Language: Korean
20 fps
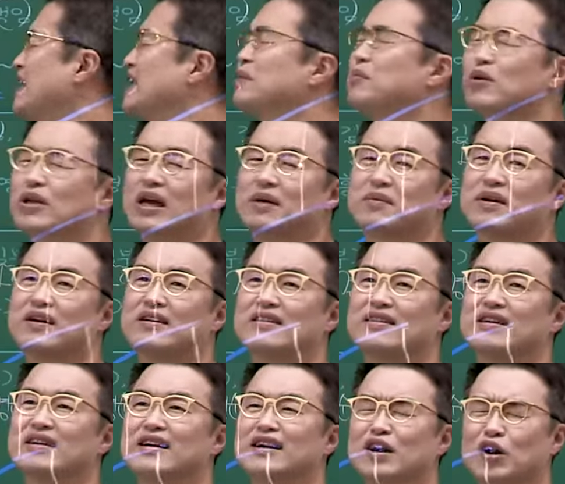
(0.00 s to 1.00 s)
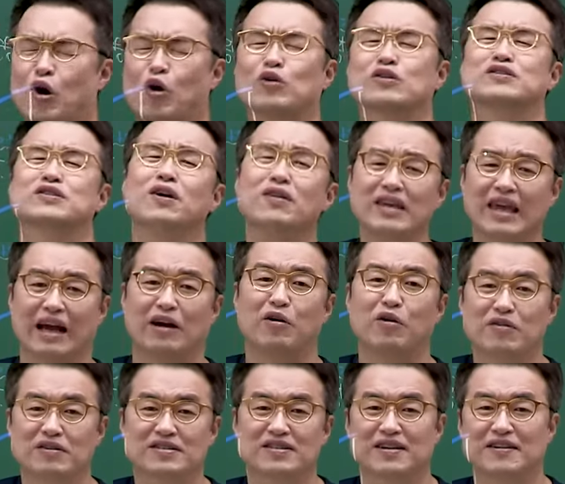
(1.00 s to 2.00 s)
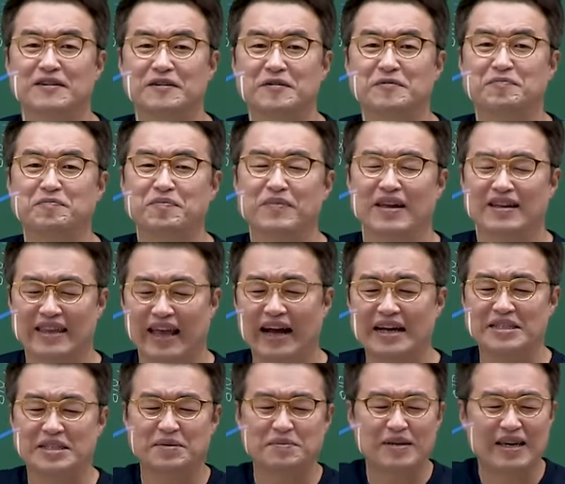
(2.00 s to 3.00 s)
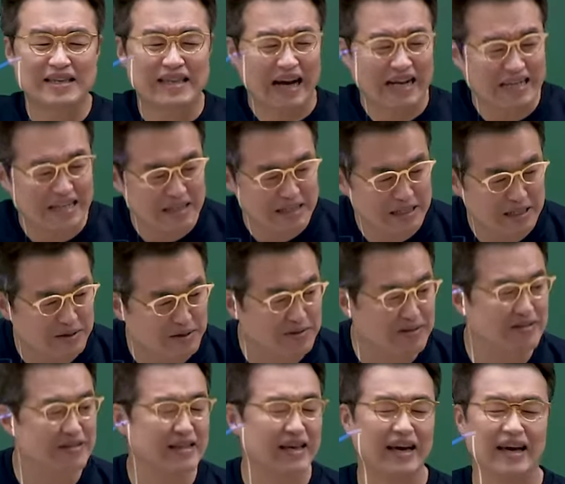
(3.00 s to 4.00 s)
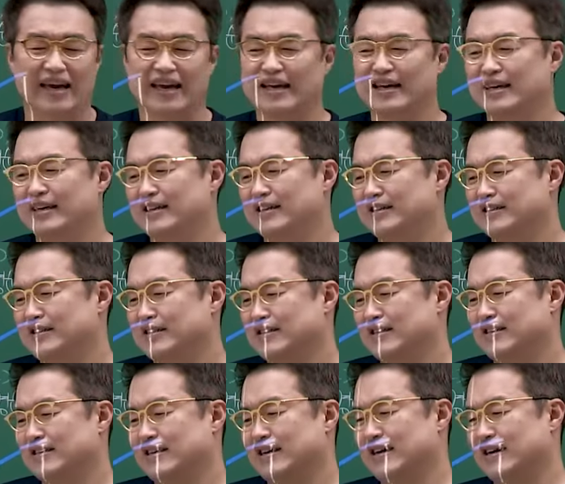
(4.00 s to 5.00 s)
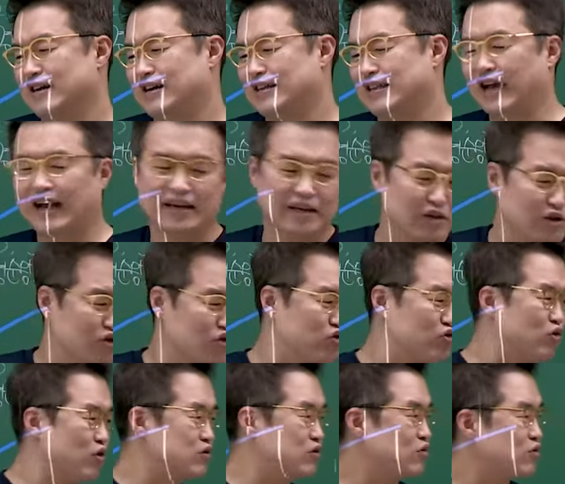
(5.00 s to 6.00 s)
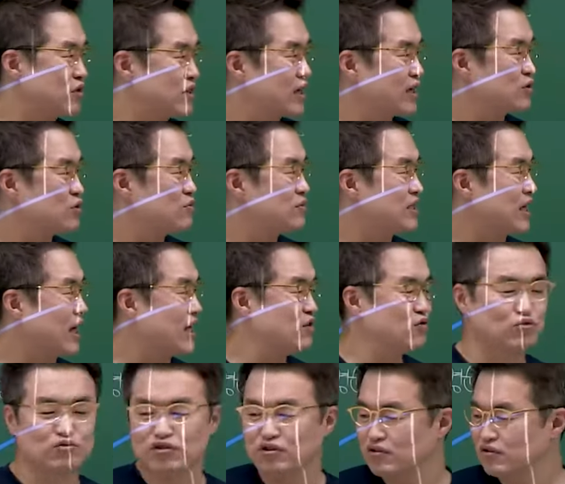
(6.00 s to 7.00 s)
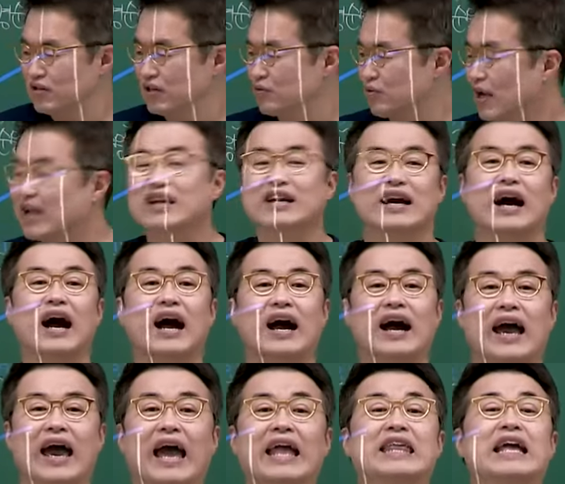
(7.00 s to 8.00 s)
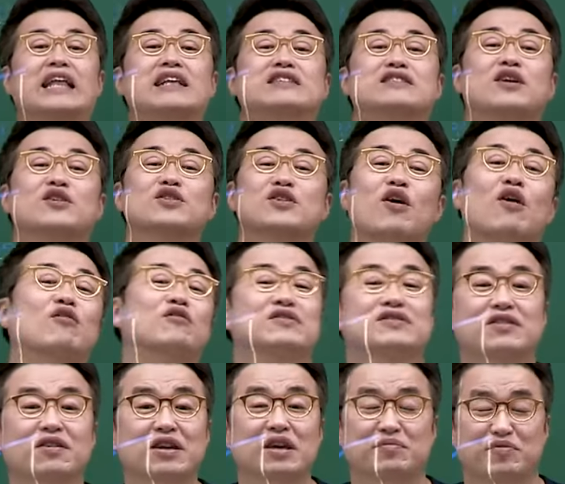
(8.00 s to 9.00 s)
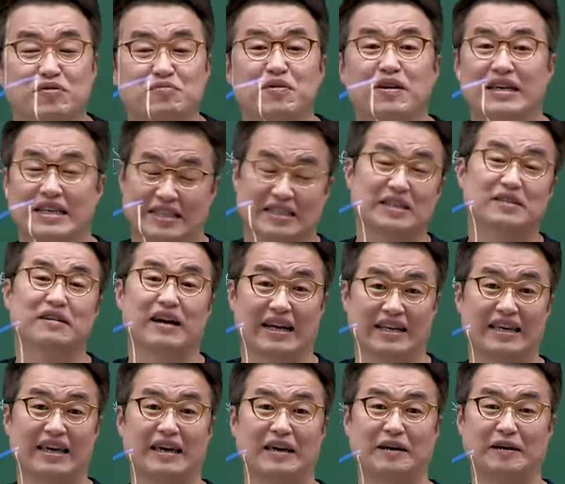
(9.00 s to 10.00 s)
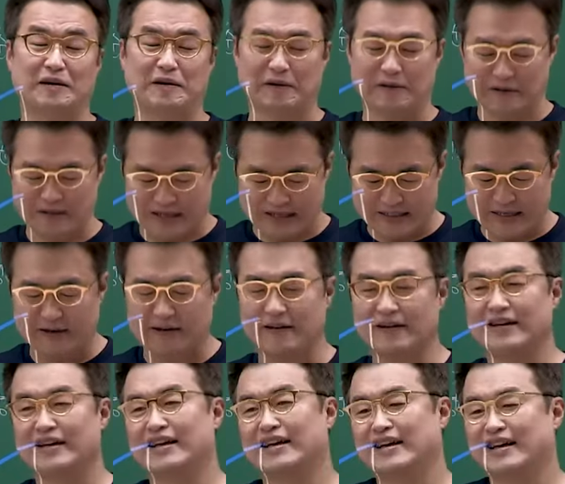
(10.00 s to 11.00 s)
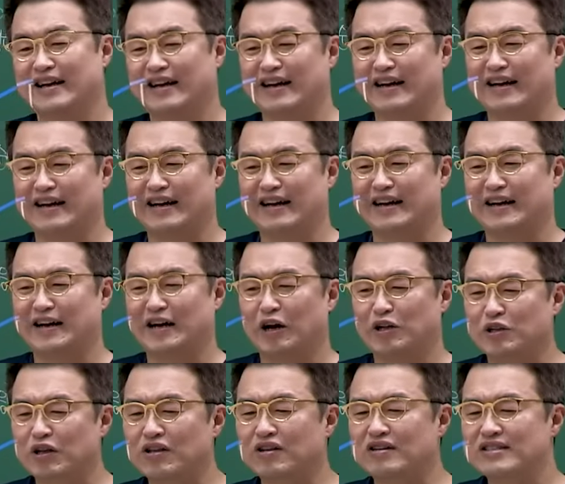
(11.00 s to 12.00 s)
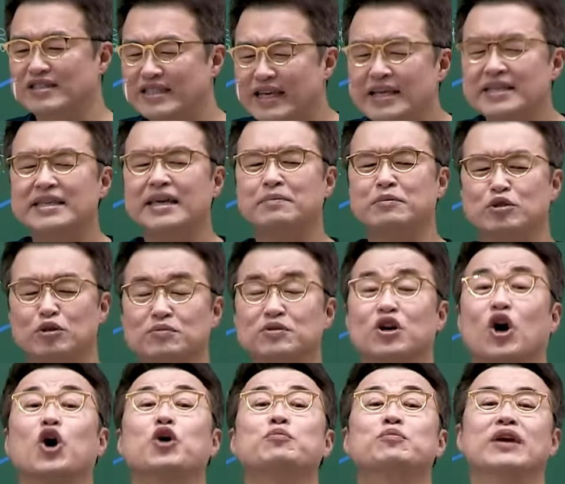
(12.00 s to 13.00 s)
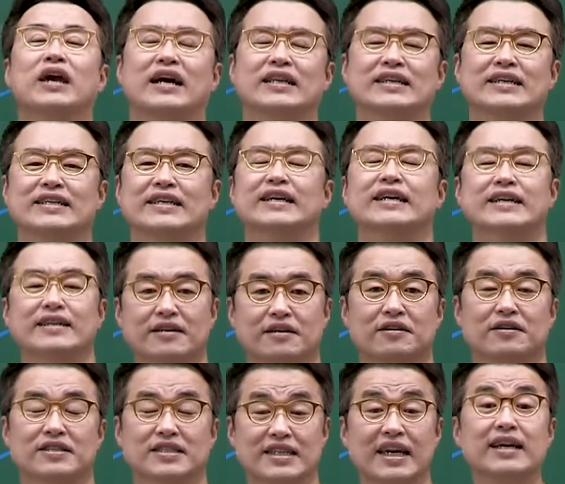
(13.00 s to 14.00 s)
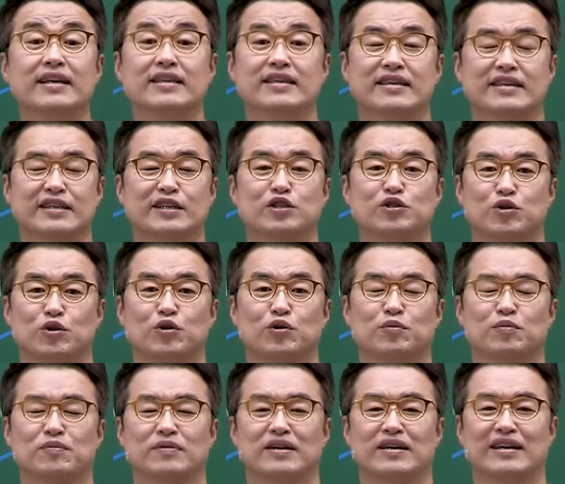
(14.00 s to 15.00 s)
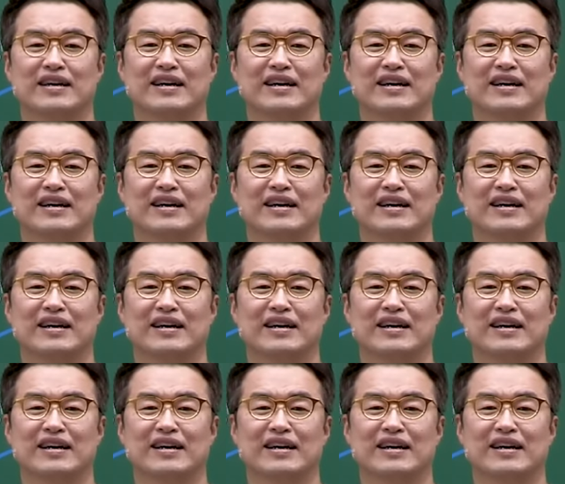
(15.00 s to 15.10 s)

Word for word: 이게 뭐냐면 걱정이야, 걱정. 내가 지금 이게 나라를 세웠는데 아, 내가 이게 죽어서도 이게 좀 잘 운영이 될까에 대한 그런 걱정이 분명히 있을 거 아니에요. 그래서 아, 어떤 그 시스템을 좀 정비하는 그런 책들을 좀